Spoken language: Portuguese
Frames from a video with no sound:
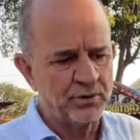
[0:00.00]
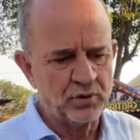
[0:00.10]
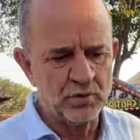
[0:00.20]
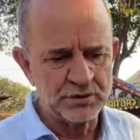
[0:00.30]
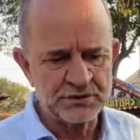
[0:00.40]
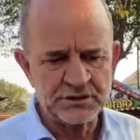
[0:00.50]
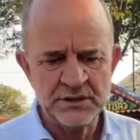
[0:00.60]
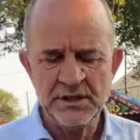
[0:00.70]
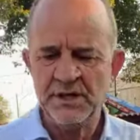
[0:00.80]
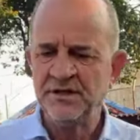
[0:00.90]

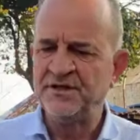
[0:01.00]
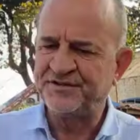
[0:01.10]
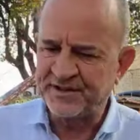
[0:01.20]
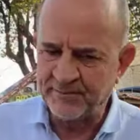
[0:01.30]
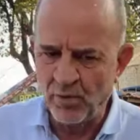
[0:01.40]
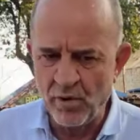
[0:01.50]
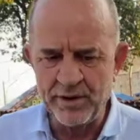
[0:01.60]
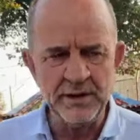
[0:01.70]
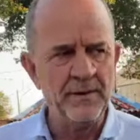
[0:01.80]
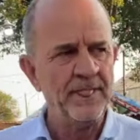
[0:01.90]
produz,
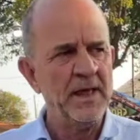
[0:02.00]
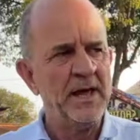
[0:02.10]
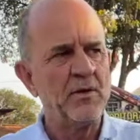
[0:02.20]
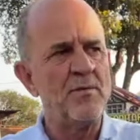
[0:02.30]
distribui,